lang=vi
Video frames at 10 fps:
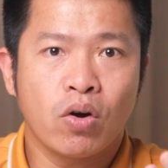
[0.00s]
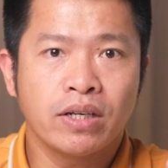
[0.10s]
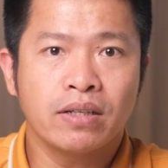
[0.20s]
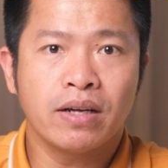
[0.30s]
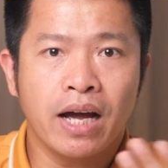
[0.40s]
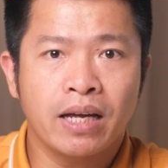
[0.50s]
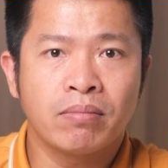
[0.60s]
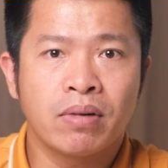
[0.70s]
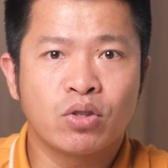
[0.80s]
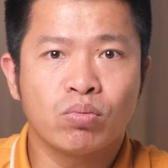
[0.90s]
có những tiếng
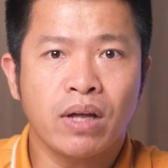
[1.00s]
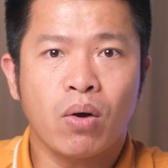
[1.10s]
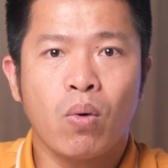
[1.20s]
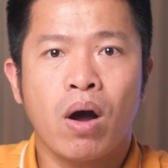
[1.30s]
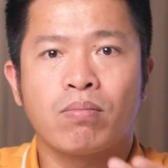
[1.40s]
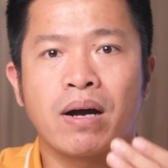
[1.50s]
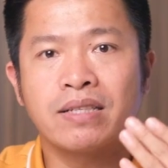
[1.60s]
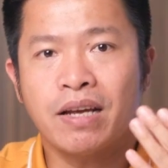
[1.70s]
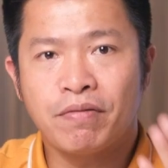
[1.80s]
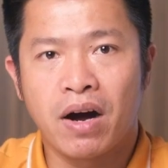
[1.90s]
Anh mà chúng ta qua học
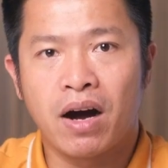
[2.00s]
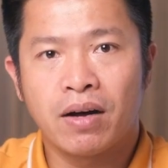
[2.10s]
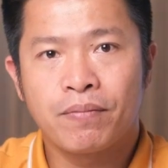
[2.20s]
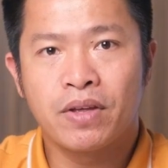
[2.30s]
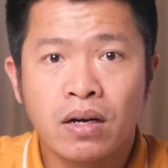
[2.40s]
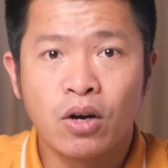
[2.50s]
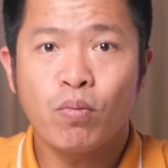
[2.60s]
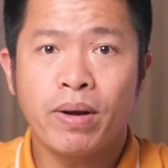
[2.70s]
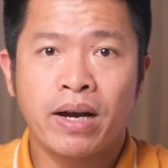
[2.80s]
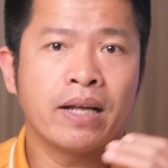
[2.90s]
bằng sách vở, thì người
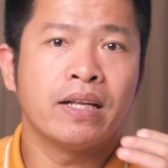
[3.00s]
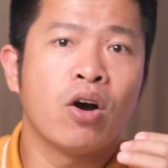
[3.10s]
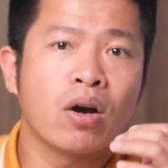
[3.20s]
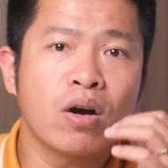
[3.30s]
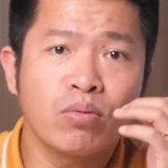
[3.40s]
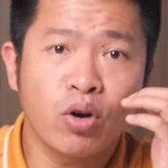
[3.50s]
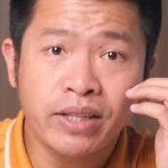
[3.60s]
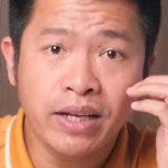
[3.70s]
Úc bên này thì họ không nói